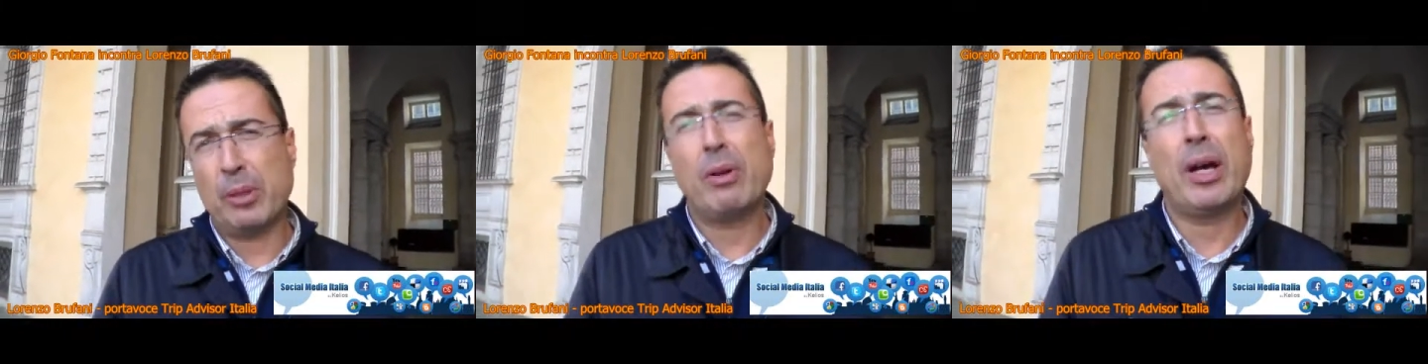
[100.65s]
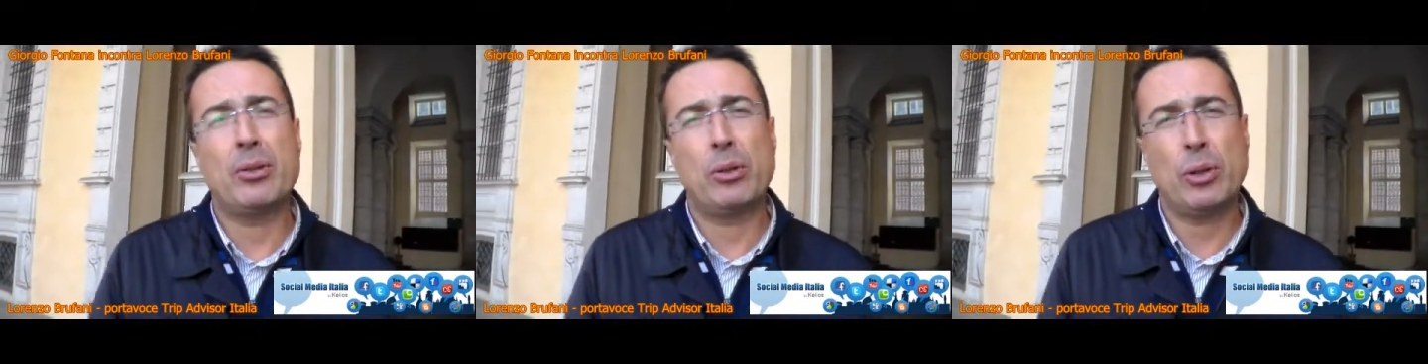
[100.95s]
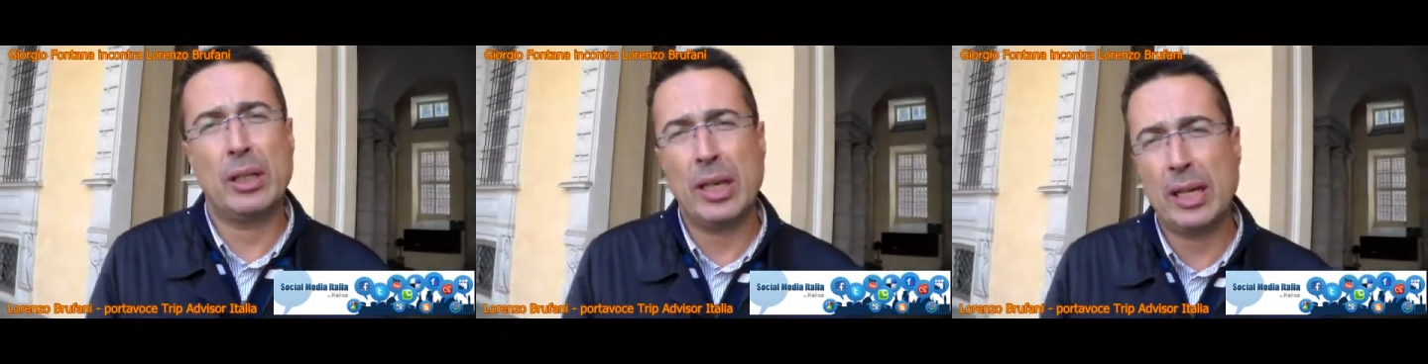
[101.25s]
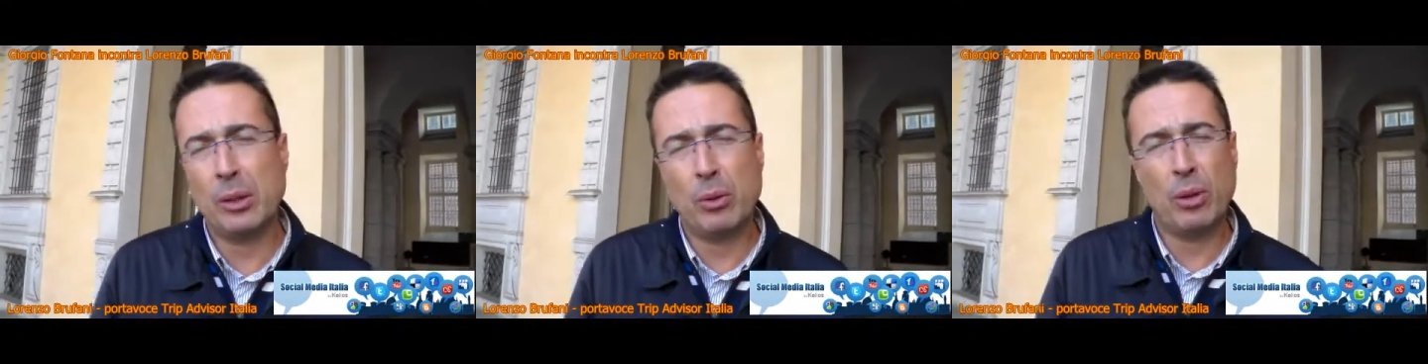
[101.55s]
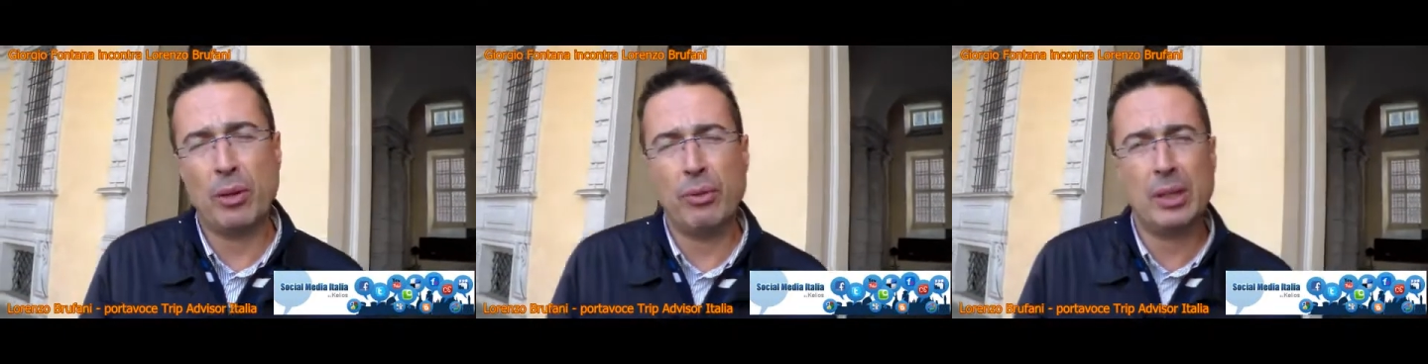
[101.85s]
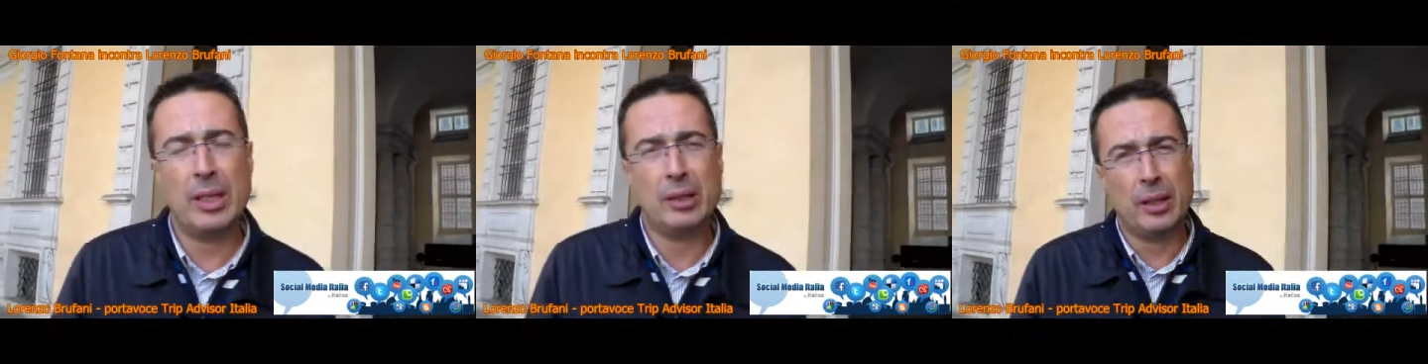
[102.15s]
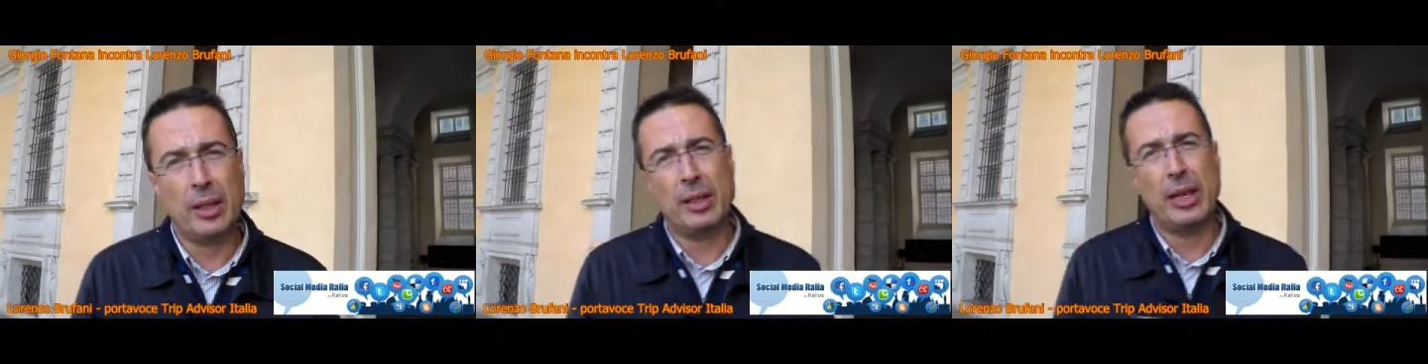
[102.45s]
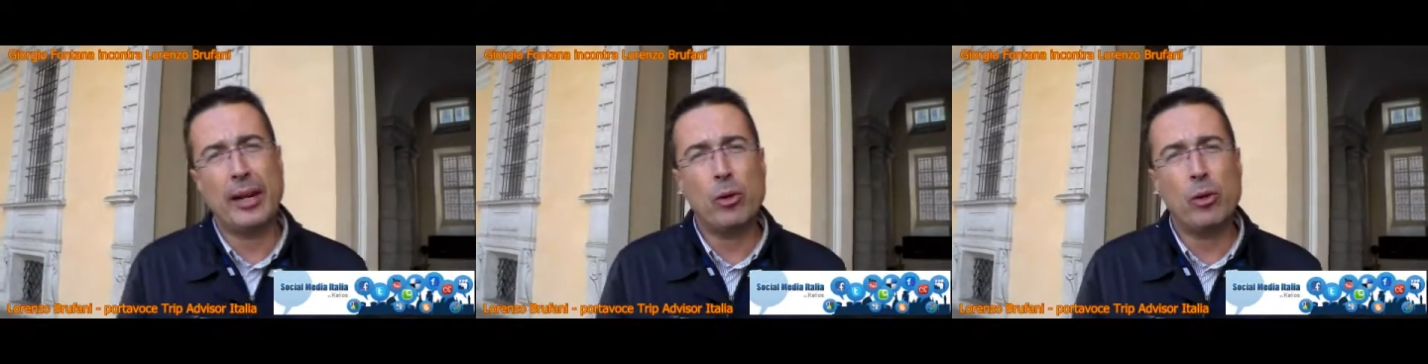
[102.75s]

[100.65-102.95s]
TripAdvisor, cioè al di là di quello che vedete,